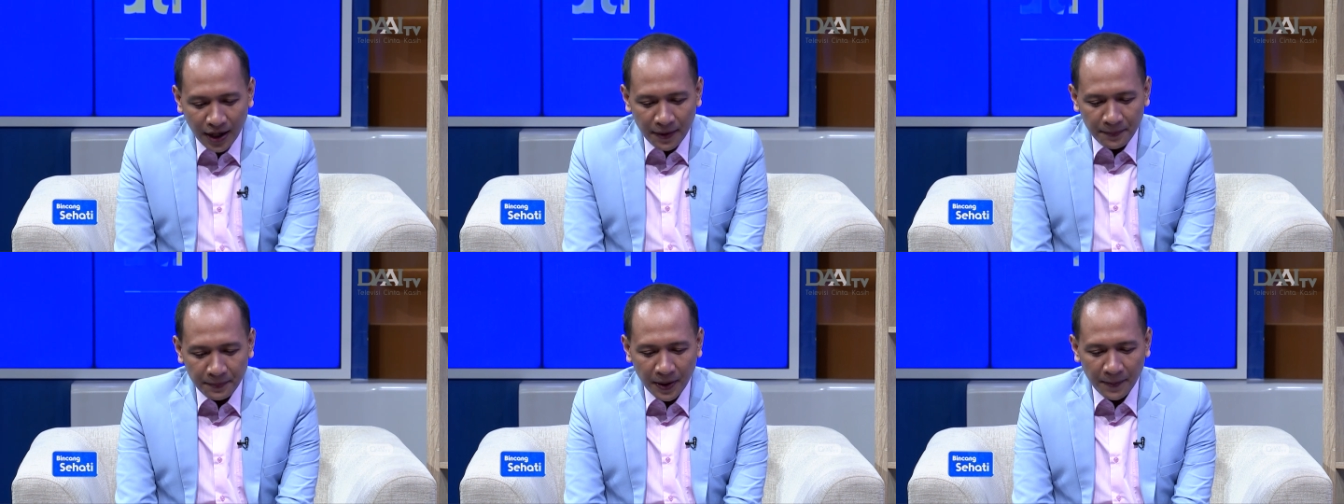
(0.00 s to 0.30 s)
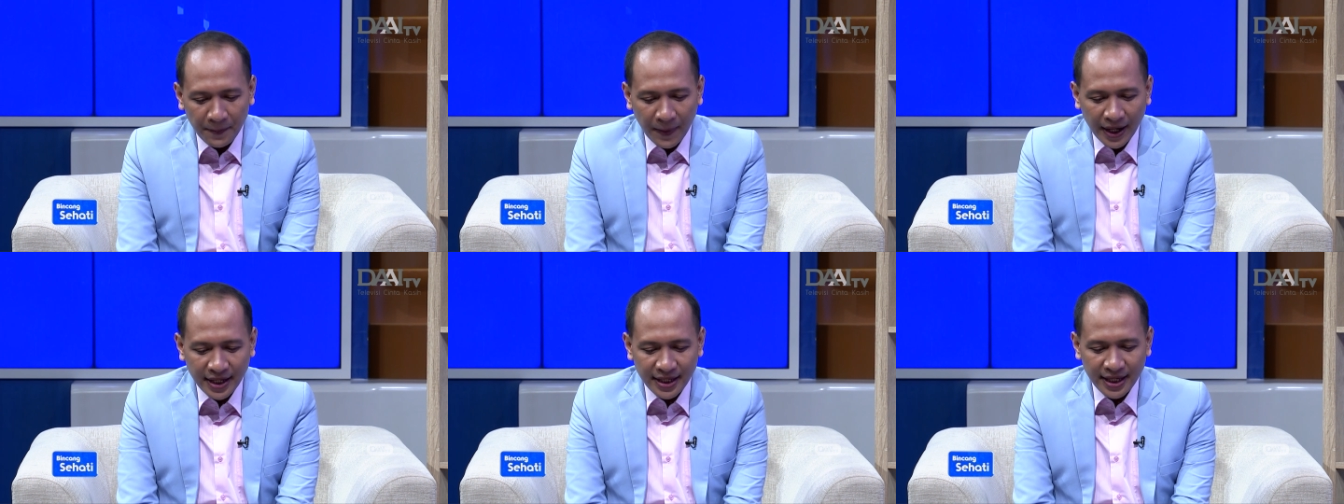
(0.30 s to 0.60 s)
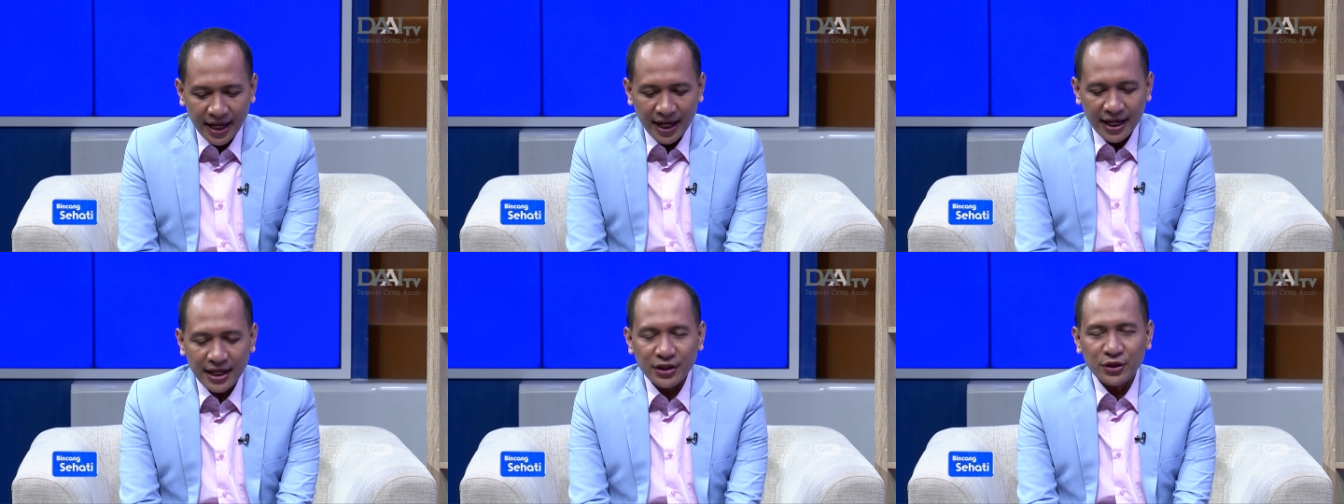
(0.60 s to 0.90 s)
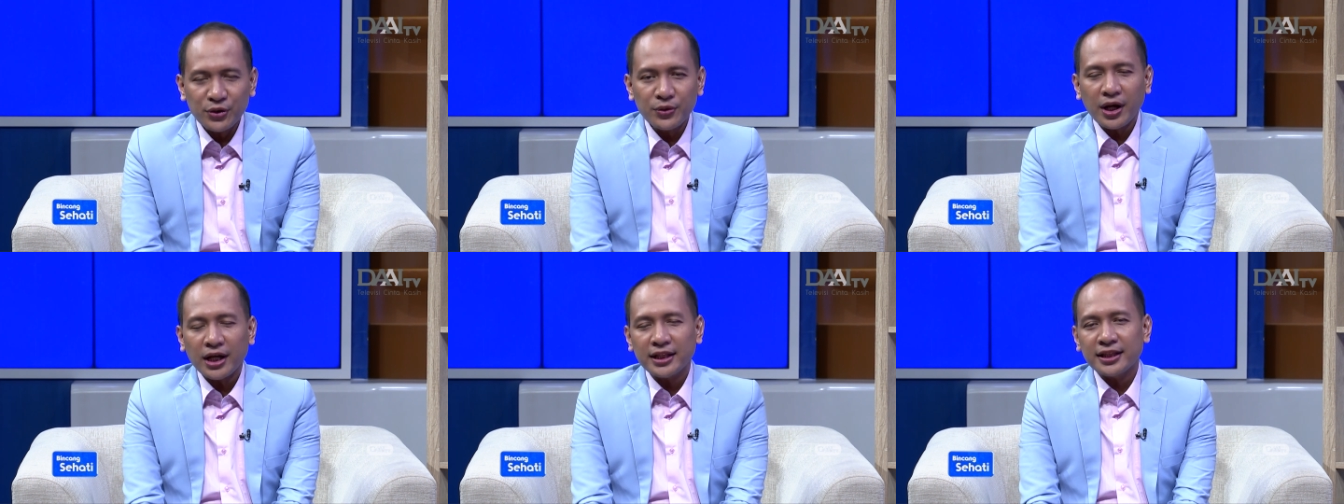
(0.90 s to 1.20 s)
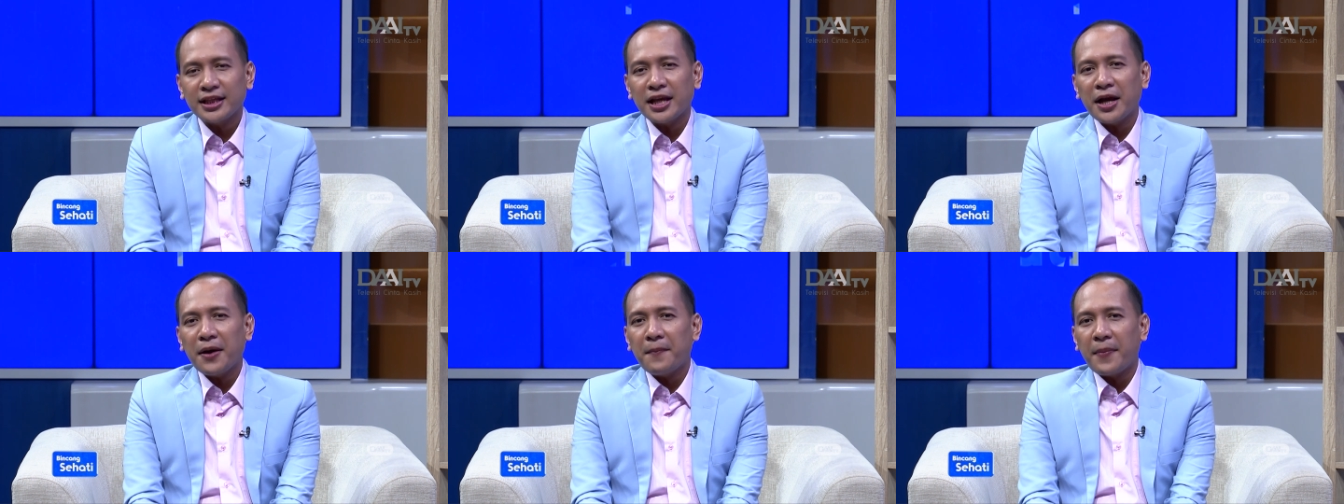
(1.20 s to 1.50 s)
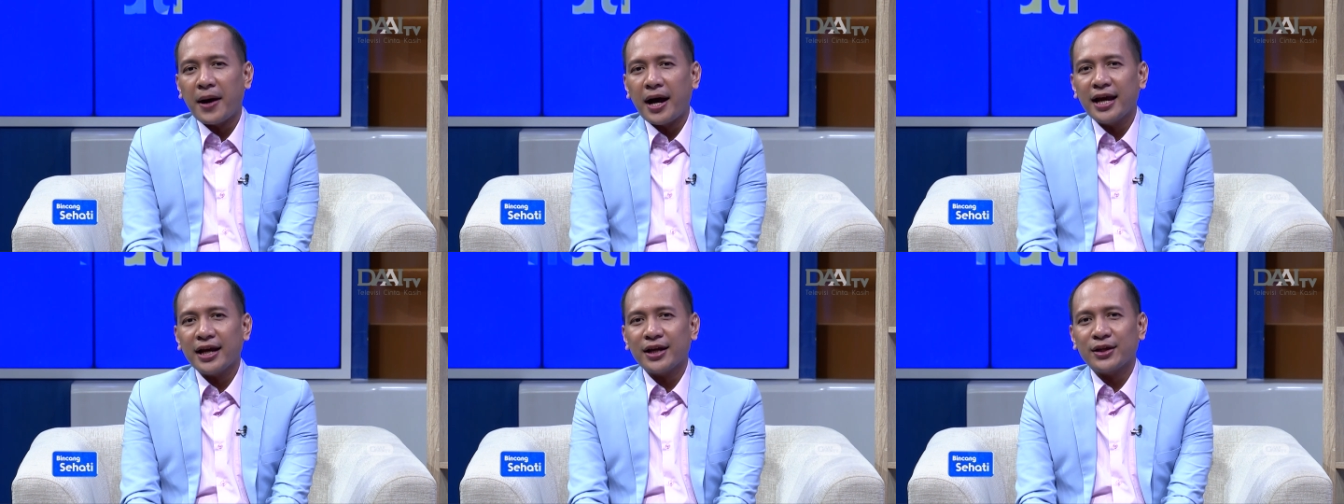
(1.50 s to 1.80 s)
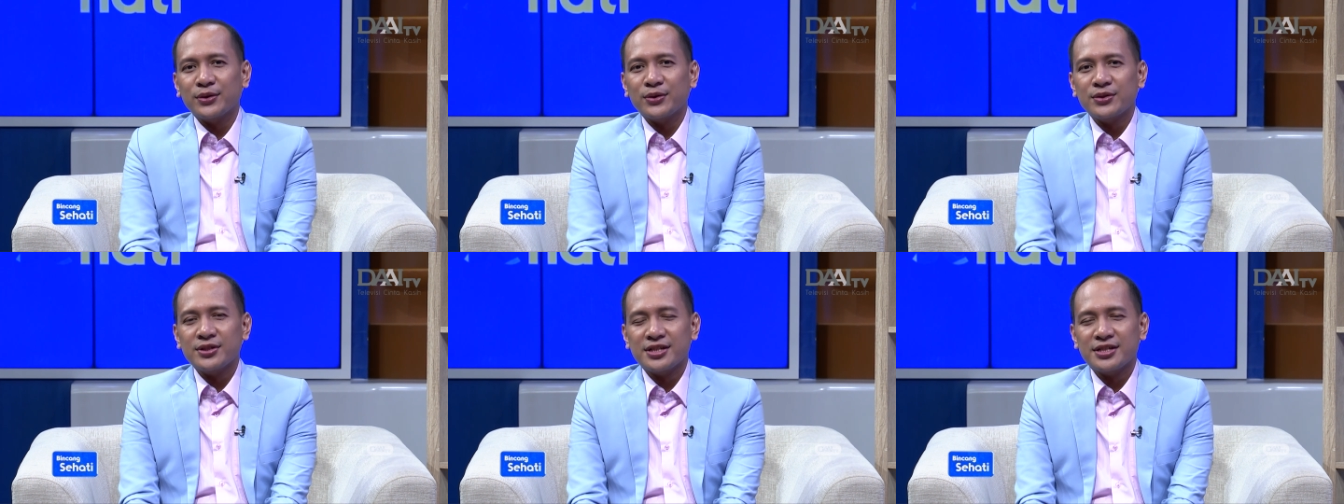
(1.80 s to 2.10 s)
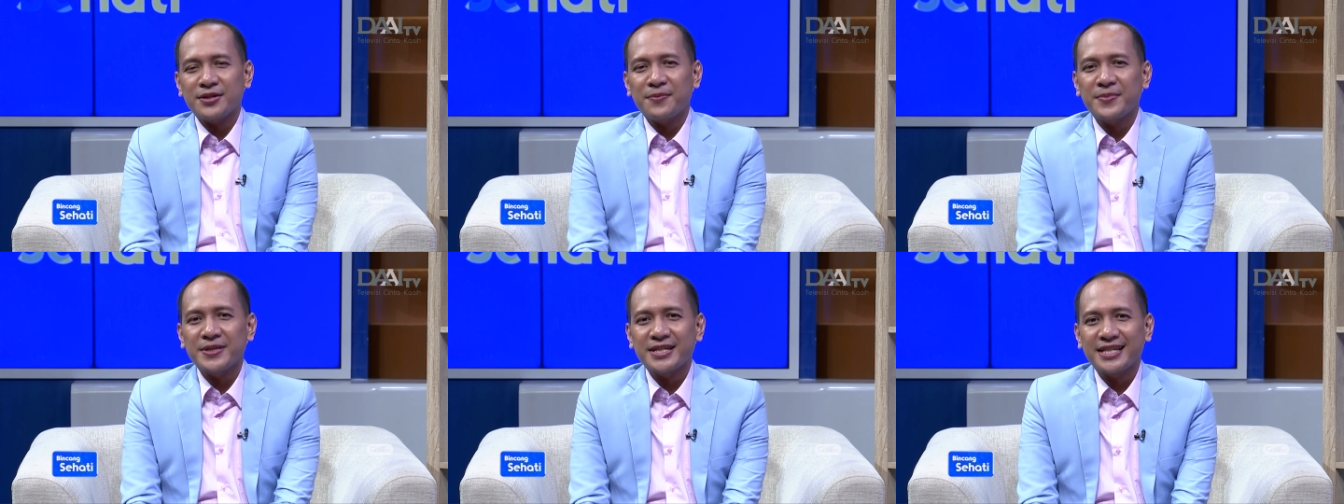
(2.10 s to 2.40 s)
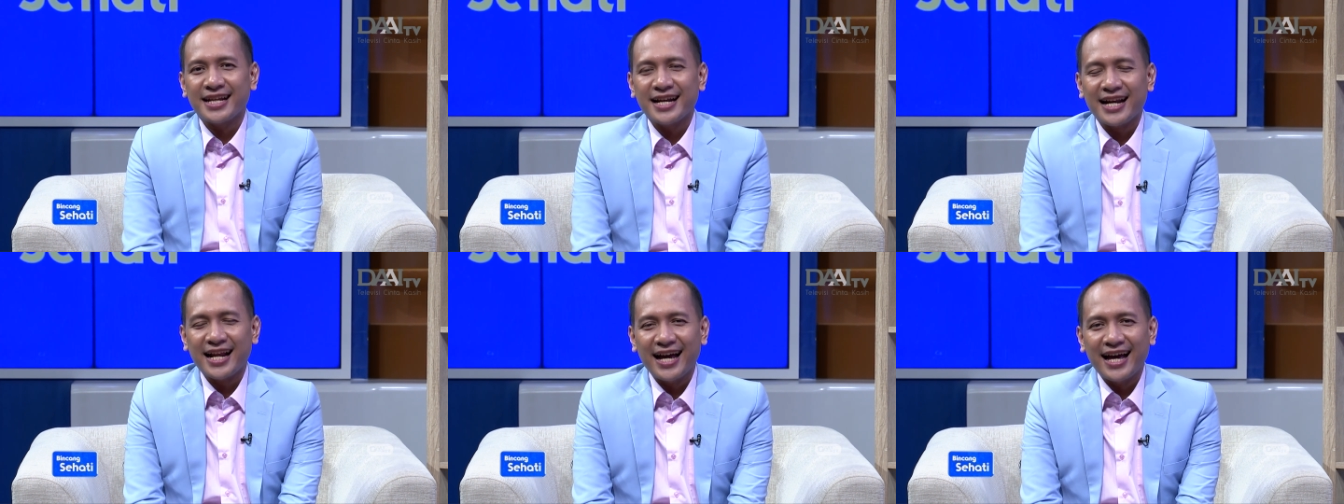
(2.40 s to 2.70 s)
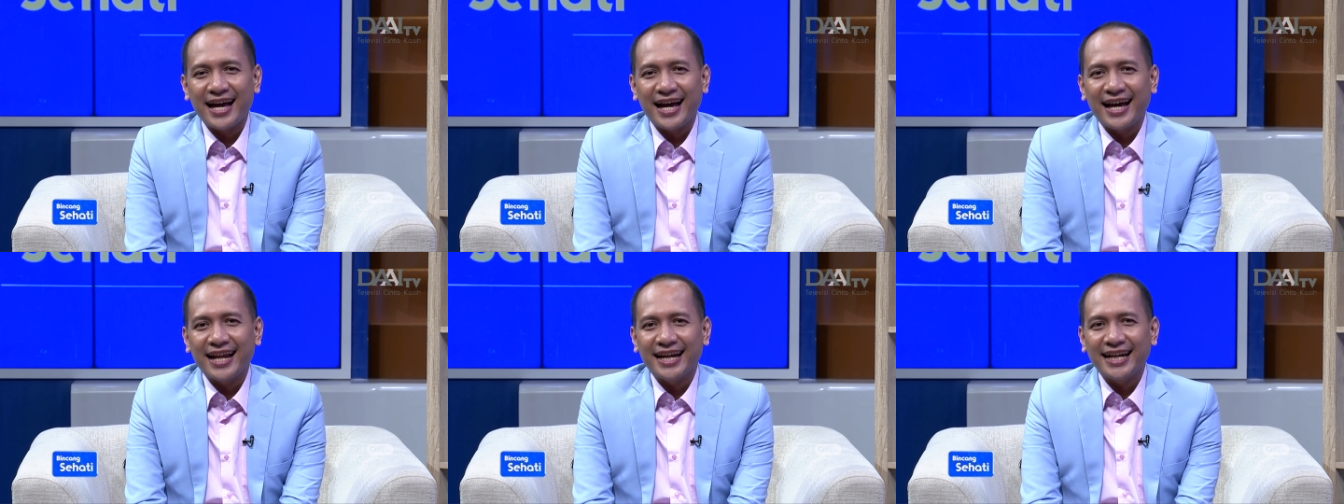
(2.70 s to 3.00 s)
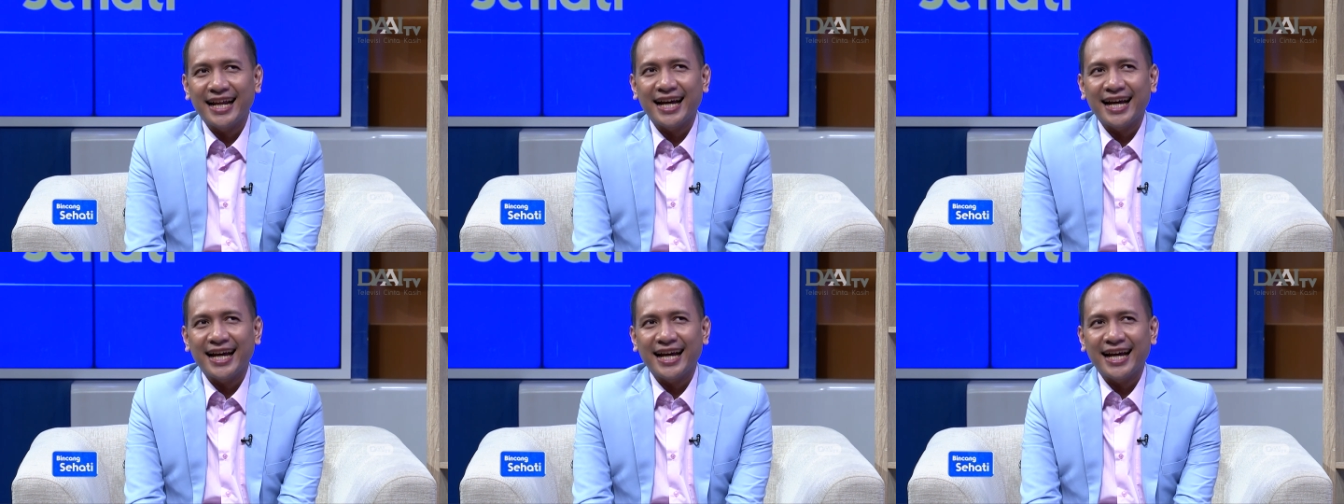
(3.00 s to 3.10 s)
Pepaya itu katanya baik untuk sistem pencernaan.